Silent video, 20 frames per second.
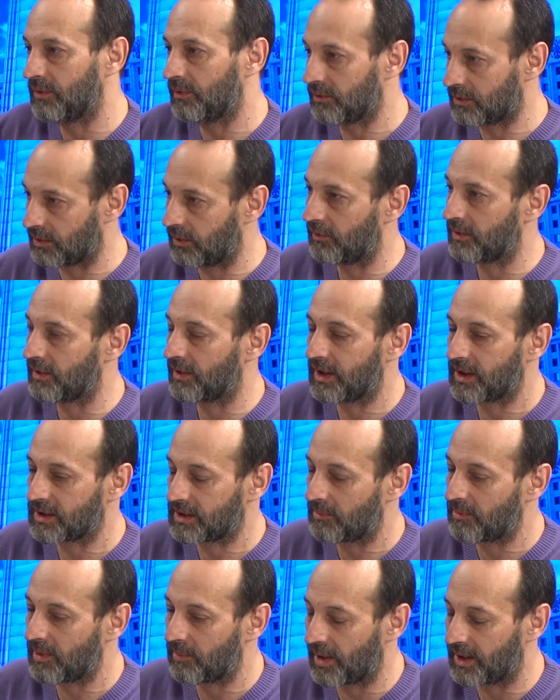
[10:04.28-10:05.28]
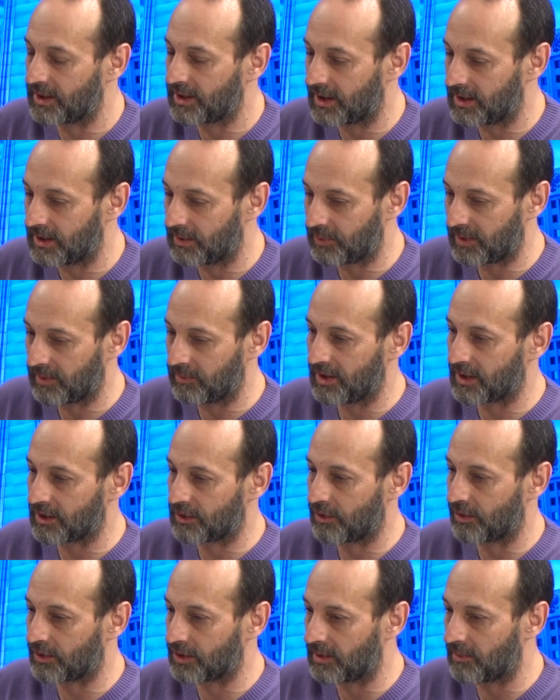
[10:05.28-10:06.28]
Ну, условно говоря, самый банальный пример
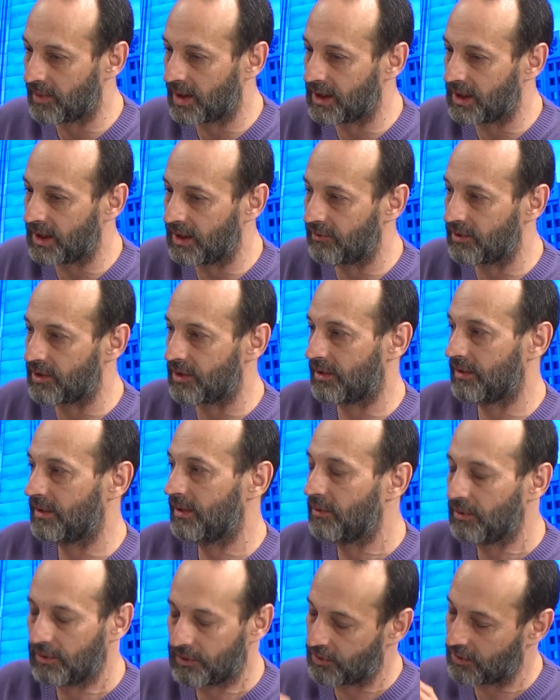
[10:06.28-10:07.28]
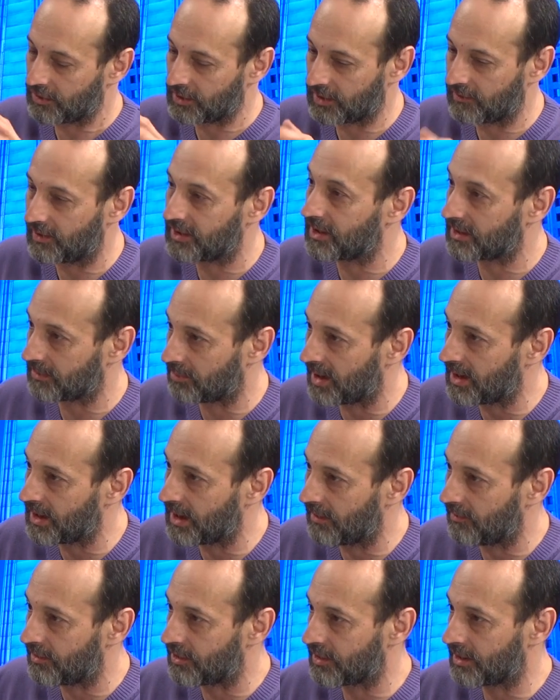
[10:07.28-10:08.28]
черный Малевич, да, черный квадрат
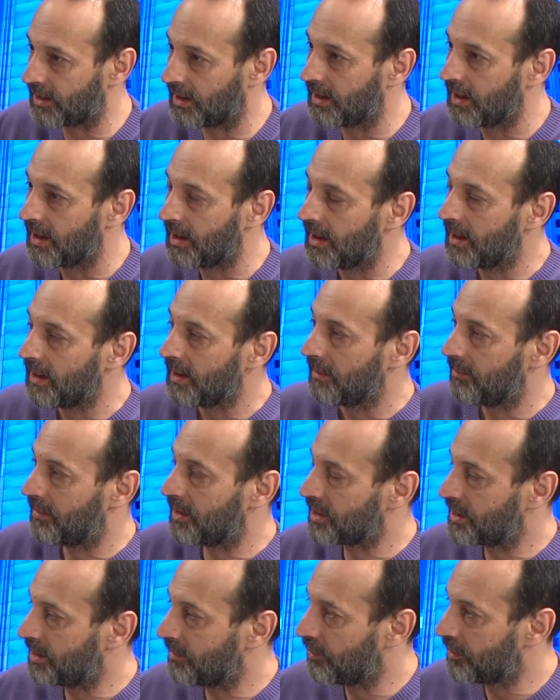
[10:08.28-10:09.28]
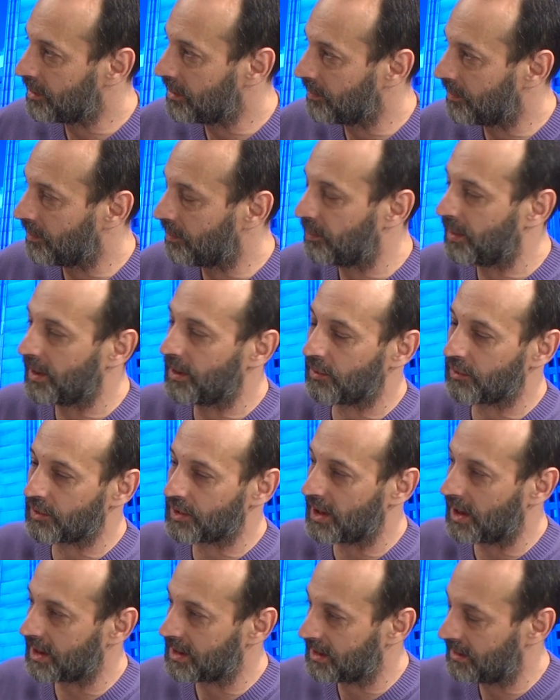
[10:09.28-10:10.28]
Малевича. Да? Мы же не будем
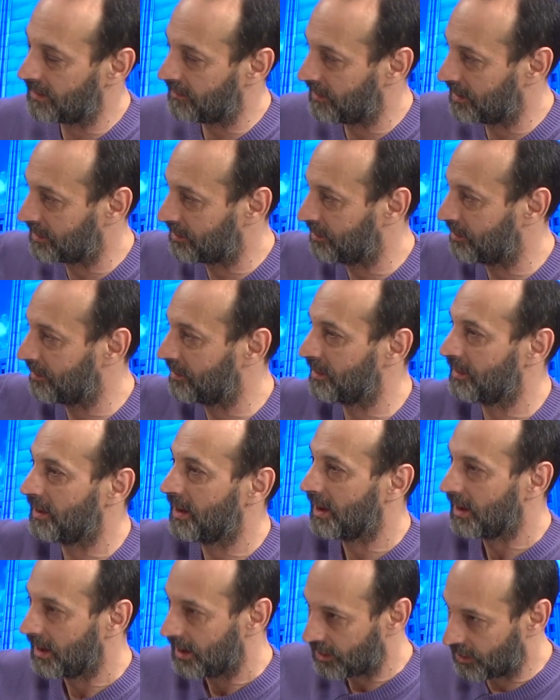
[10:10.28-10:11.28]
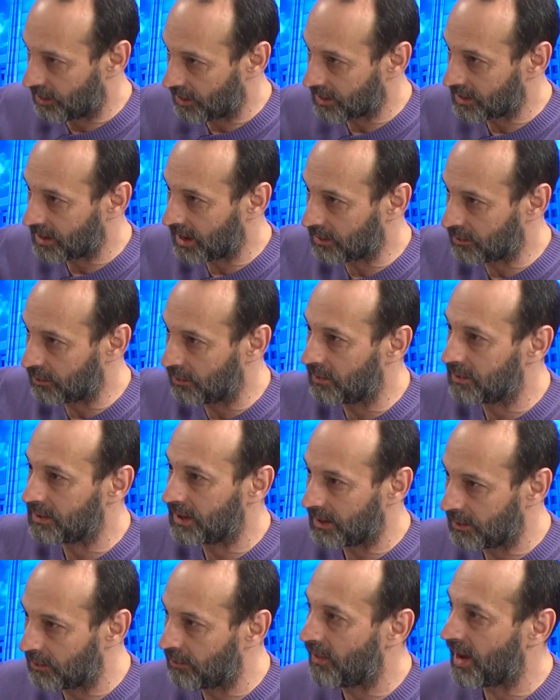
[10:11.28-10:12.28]
погружаться в эту черноту,
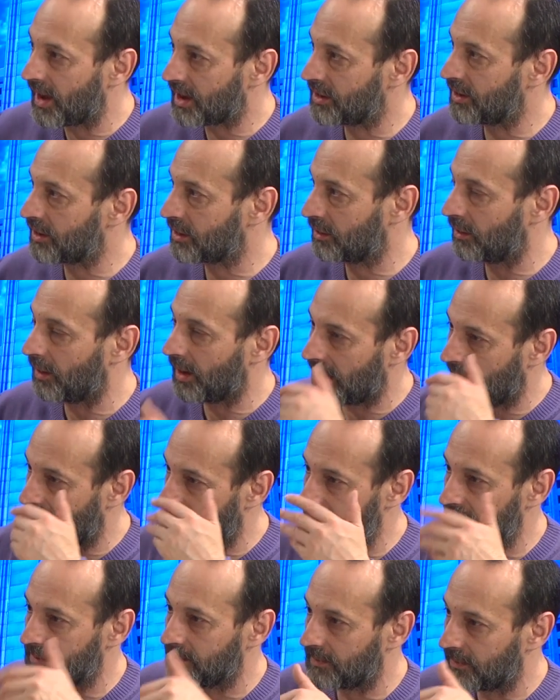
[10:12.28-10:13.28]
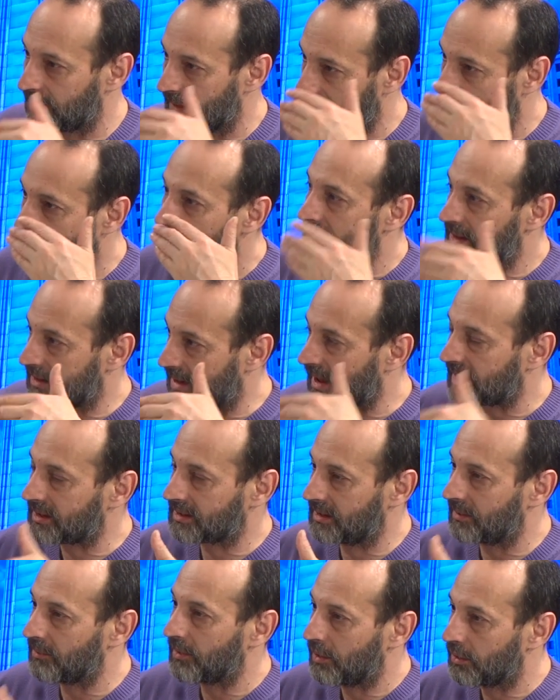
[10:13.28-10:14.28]
да, но ну, важно, что этим
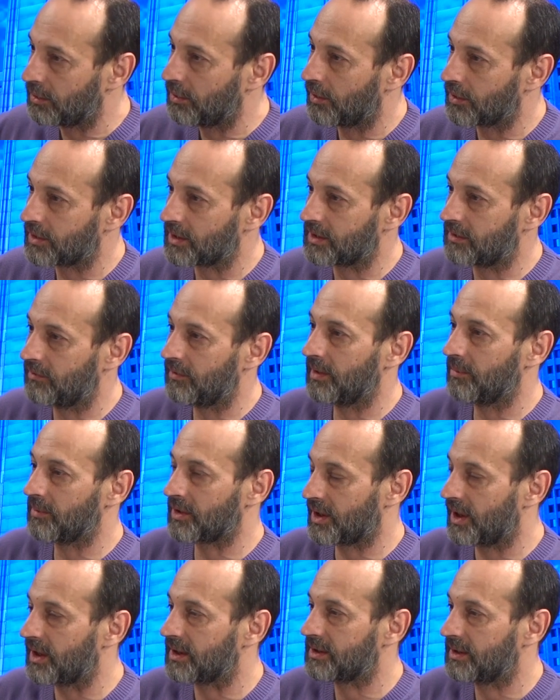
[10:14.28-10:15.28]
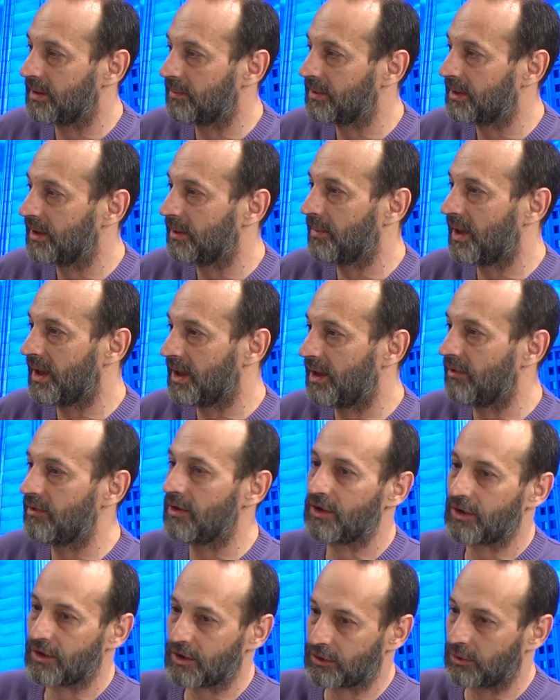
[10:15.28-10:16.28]
текстом художественным, жестом, да,
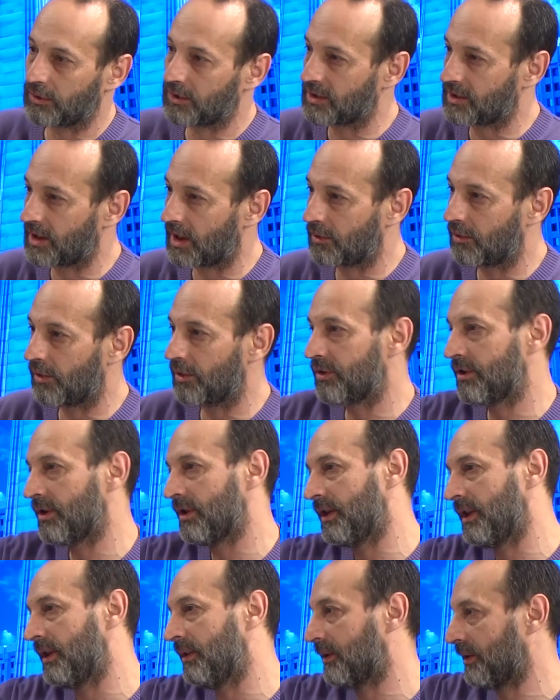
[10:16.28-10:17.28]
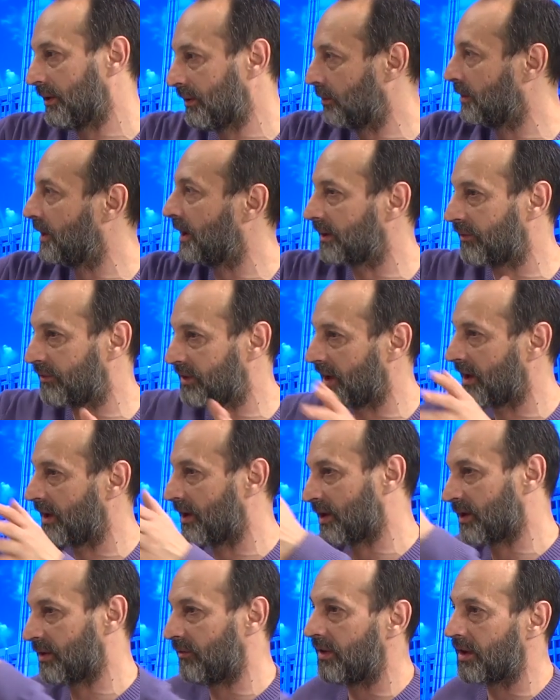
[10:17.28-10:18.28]
Малевич что-то закончил и куда-то всех
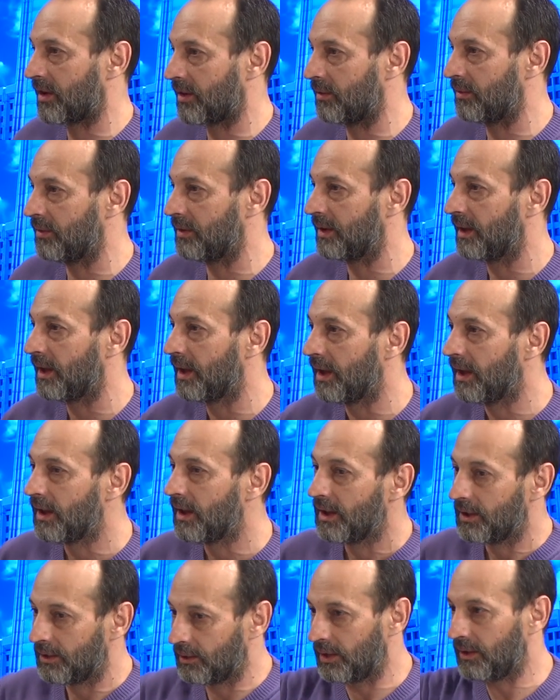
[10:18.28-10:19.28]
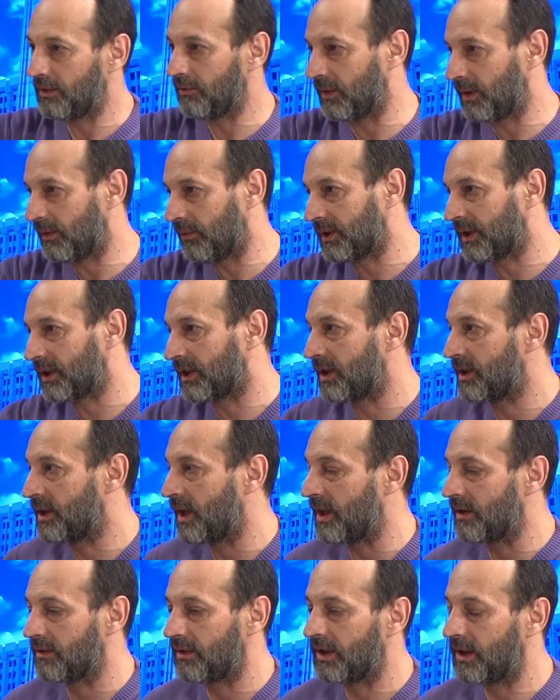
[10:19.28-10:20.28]
развернул. Но вот это
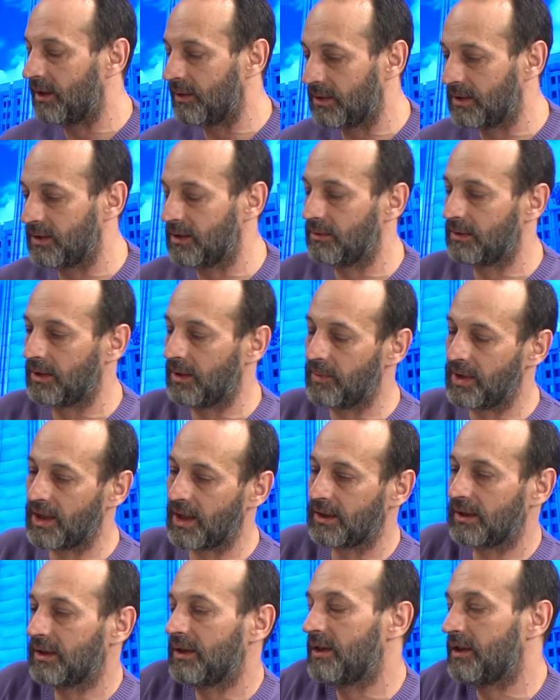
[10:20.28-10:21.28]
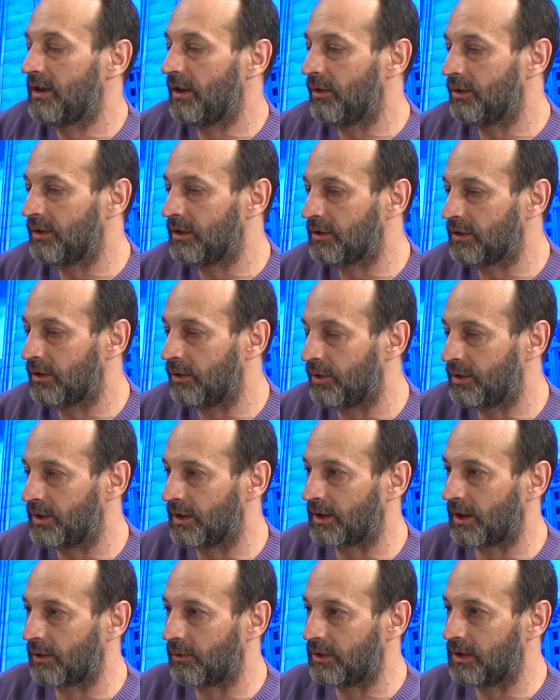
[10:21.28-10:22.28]
действие, для, для меня и зеленый
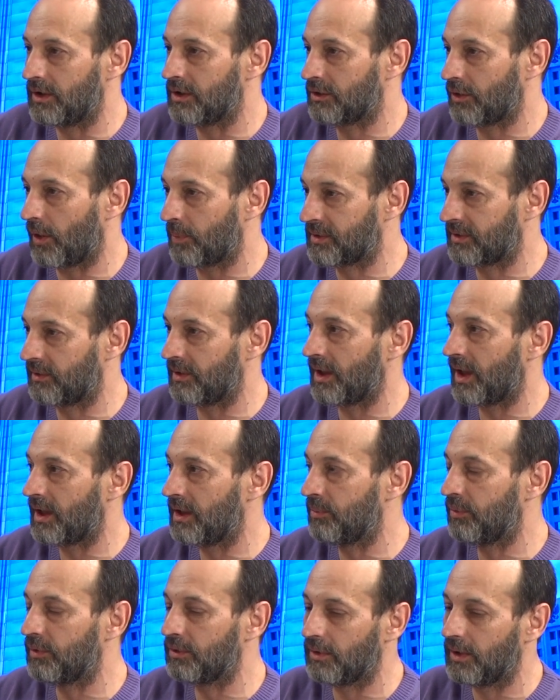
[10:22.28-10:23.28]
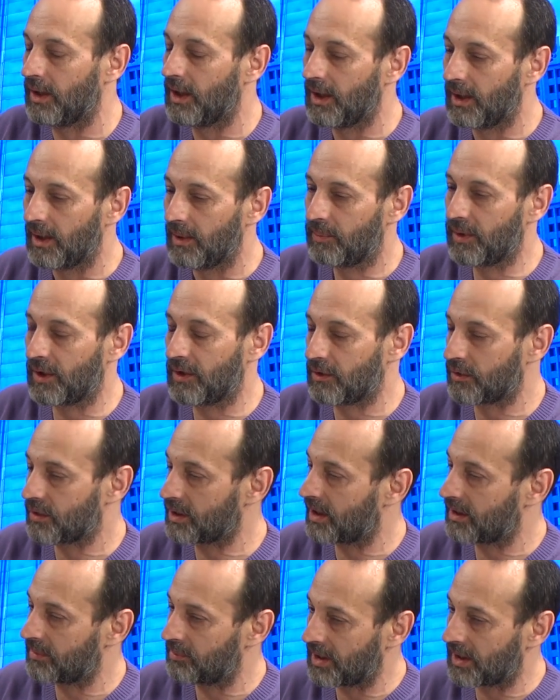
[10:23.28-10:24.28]
слоник такой, не собственный, я не буду
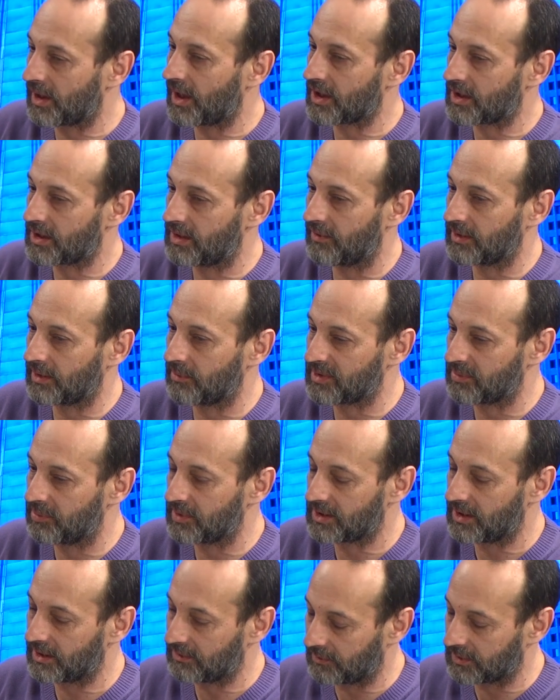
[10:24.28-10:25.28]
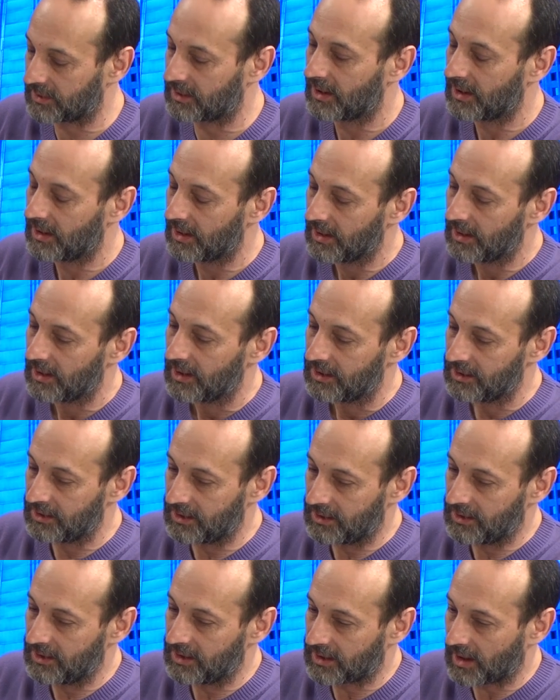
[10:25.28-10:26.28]
погружаться. Мне кажется, в этом смысле это вот
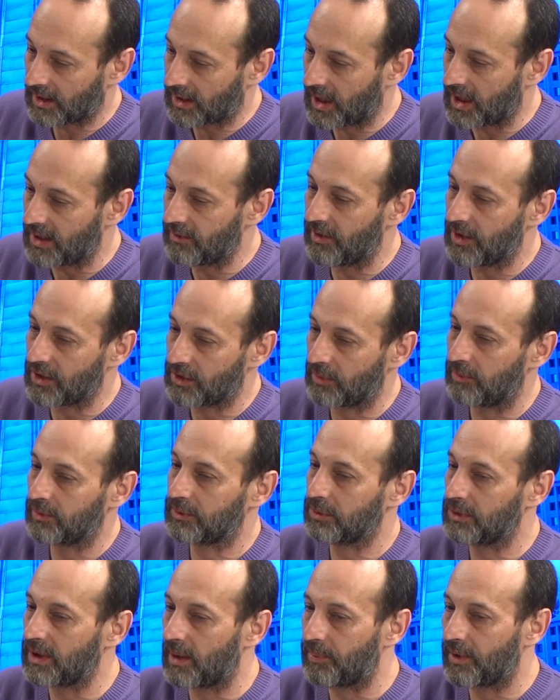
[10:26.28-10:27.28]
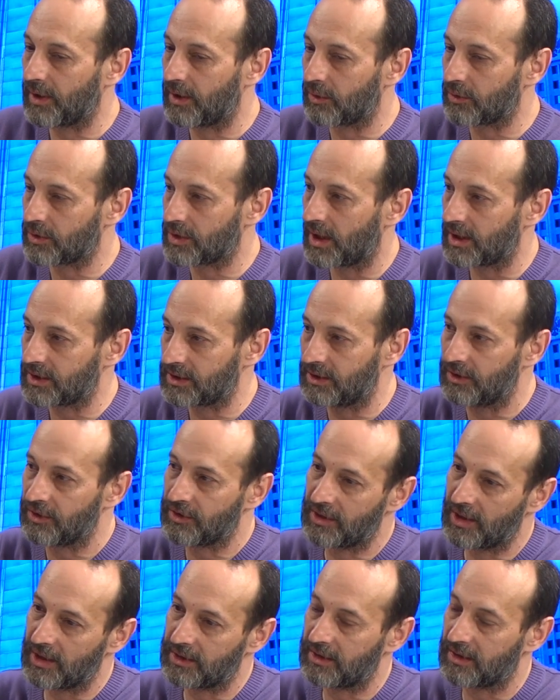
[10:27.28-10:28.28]
не такая вещь, что вот туда погружаться и
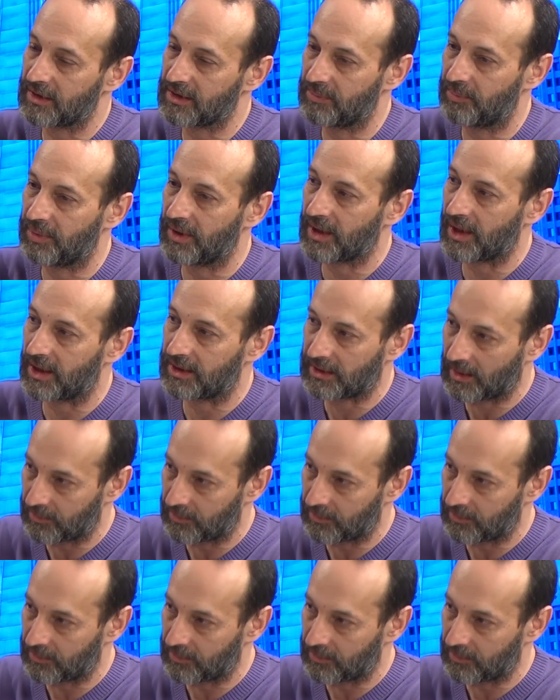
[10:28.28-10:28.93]
начинать разбирать.